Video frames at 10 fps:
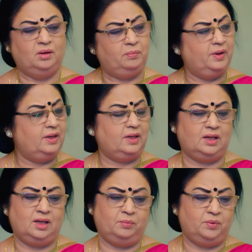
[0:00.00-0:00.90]
படிக்கட்டுல
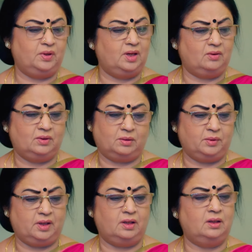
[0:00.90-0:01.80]
ஏறும்போது
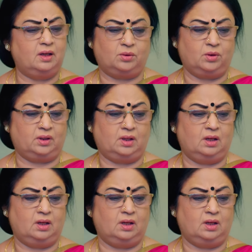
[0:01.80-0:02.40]
கவனமா ஏறி இறங்கணும்னு